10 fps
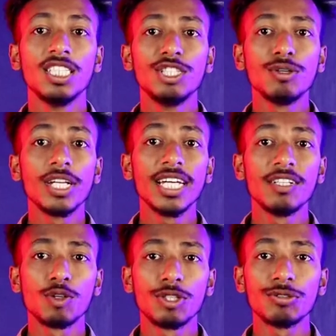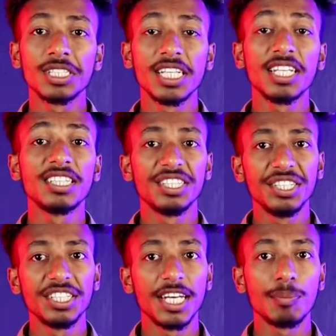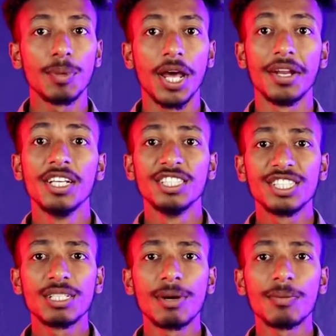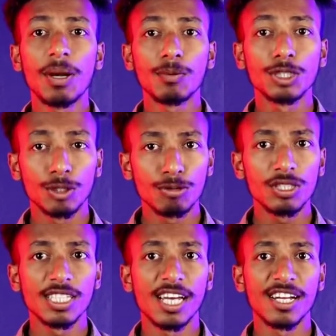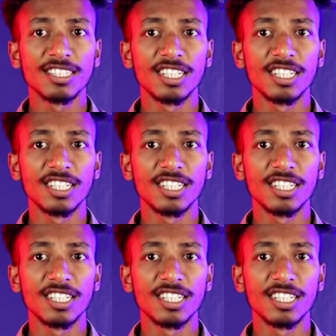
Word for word: जियो ने इंट्रोड्यूस किया है तीन नए प्लान जिसके बारे में आपको जरूर से जानना